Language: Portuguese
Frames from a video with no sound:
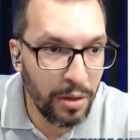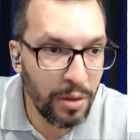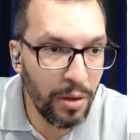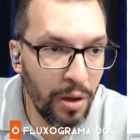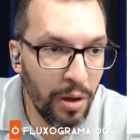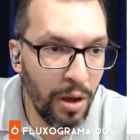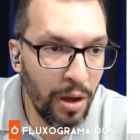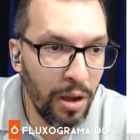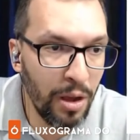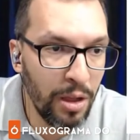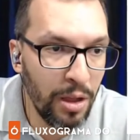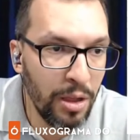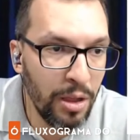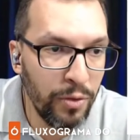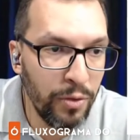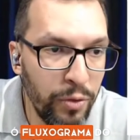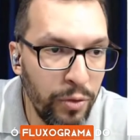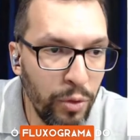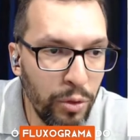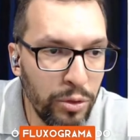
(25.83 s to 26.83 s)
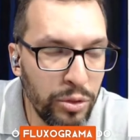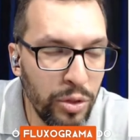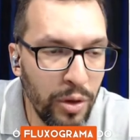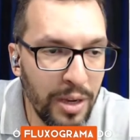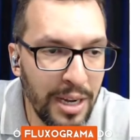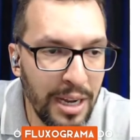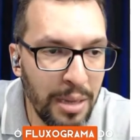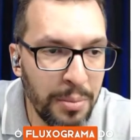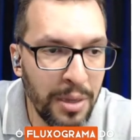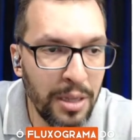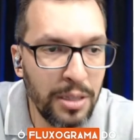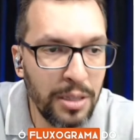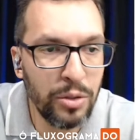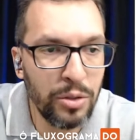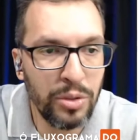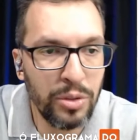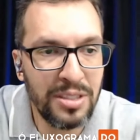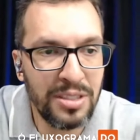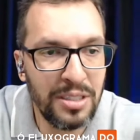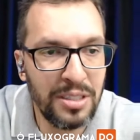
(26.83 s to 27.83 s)
Ó, fluxograma
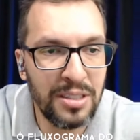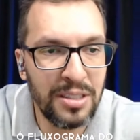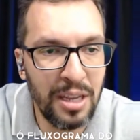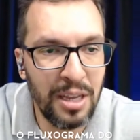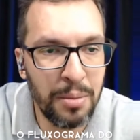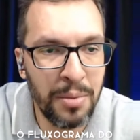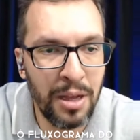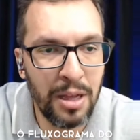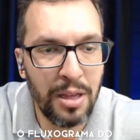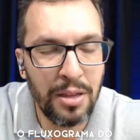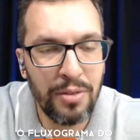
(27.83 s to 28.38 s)
do sistema